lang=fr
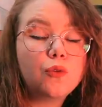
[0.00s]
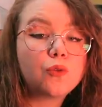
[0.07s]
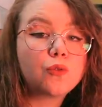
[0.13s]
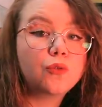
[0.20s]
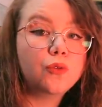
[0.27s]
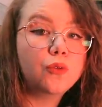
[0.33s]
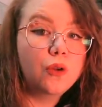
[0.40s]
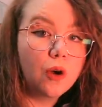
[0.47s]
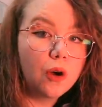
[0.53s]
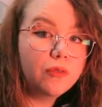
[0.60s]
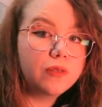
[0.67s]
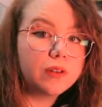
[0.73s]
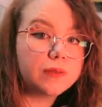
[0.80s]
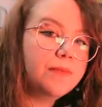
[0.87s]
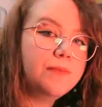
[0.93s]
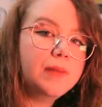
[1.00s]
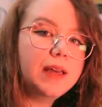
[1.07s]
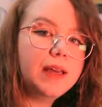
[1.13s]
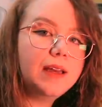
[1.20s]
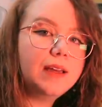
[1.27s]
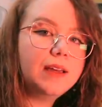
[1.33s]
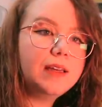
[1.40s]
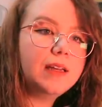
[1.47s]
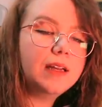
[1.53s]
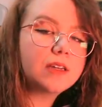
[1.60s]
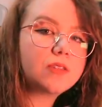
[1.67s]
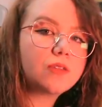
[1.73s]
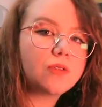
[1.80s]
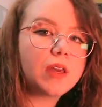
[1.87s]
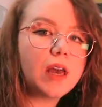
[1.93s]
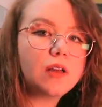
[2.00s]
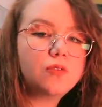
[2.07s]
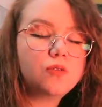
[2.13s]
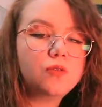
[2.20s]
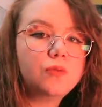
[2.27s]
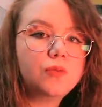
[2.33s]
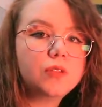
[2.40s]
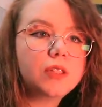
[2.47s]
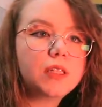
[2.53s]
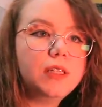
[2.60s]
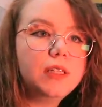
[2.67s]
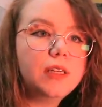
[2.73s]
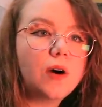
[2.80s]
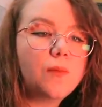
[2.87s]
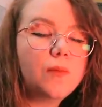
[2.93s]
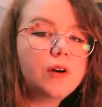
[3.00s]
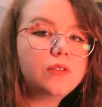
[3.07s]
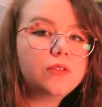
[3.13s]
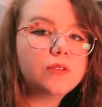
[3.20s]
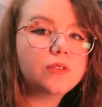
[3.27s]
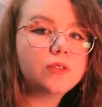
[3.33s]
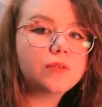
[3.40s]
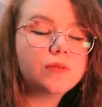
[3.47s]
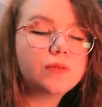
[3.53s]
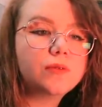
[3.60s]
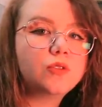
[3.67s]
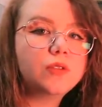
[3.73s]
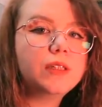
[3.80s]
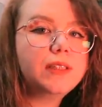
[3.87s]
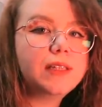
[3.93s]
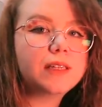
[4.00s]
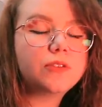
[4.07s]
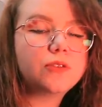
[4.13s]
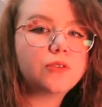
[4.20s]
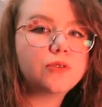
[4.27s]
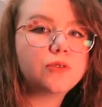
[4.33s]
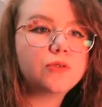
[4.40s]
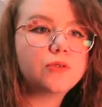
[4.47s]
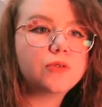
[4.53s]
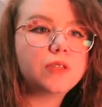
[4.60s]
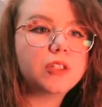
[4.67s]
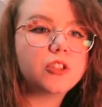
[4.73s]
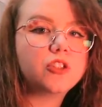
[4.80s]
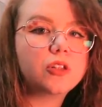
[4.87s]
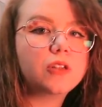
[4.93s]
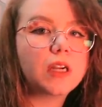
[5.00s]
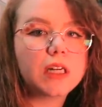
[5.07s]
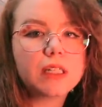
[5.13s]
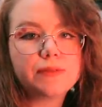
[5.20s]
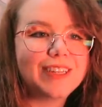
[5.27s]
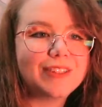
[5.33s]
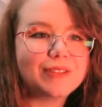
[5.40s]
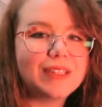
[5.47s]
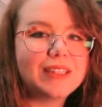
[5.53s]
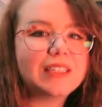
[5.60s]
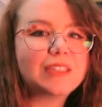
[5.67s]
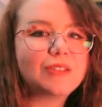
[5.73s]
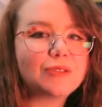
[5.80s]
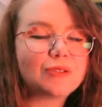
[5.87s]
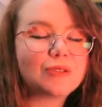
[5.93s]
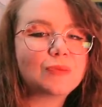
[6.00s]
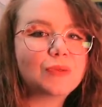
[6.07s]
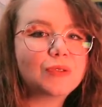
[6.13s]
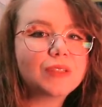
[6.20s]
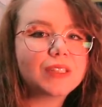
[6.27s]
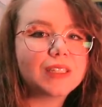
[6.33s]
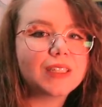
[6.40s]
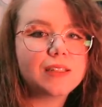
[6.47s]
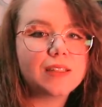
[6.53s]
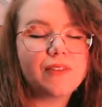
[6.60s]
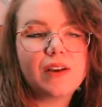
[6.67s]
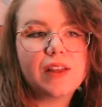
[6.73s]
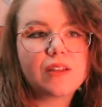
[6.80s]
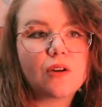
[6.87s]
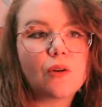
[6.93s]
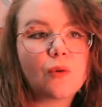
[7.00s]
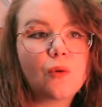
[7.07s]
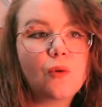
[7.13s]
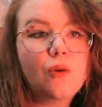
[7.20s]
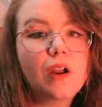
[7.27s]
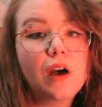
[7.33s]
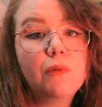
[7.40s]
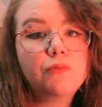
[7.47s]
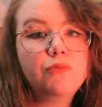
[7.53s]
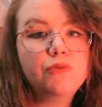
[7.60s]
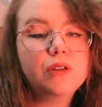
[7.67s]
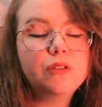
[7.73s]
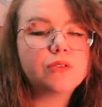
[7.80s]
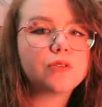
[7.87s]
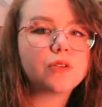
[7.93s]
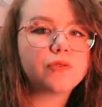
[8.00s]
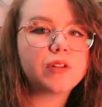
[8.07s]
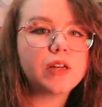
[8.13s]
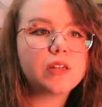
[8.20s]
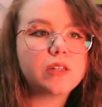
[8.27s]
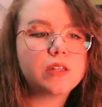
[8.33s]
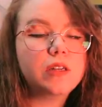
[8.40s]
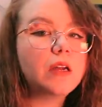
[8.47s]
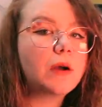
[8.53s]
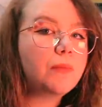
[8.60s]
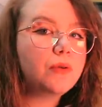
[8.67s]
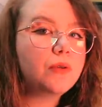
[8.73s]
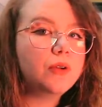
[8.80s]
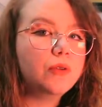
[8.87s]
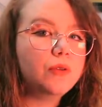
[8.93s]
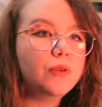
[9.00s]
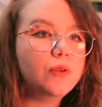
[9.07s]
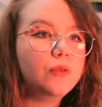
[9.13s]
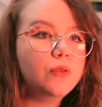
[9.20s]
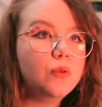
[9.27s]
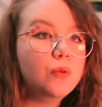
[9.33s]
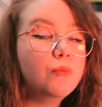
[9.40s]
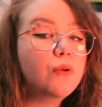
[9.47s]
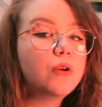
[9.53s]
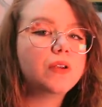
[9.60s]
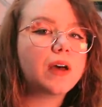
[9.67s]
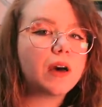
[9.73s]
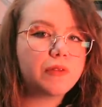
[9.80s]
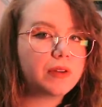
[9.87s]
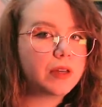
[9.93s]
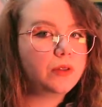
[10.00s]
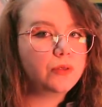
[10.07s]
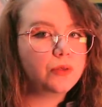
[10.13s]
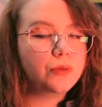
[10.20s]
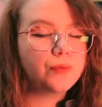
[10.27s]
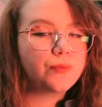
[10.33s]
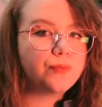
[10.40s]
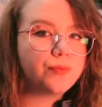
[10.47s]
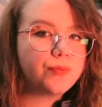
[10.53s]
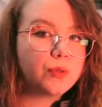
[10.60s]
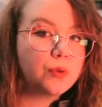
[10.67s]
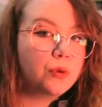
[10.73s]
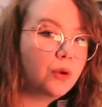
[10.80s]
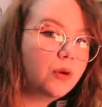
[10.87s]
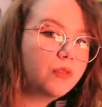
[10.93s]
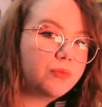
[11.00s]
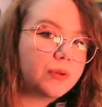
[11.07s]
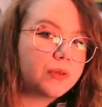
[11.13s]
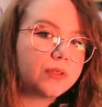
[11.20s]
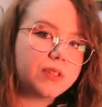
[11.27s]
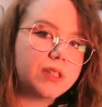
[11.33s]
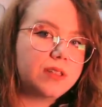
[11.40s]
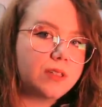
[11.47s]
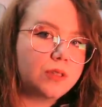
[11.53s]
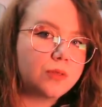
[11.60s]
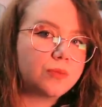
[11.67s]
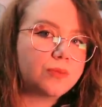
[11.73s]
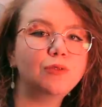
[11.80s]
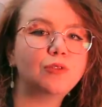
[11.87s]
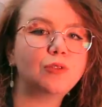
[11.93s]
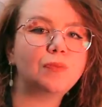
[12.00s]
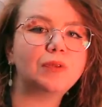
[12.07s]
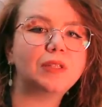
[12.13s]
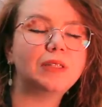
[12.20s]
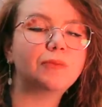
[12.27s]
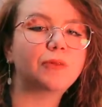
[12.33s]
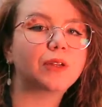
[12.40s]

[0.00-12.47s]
donc de Love, mais il a ce regard sur le monde qui est en mode euh, je déteste euh, ces gens-là et je déteste ce monde. Et ça va être en gros la bouée de sauvetage et un peu le, bol d'art frais de, Love pendant cette saison. Et tout ce petit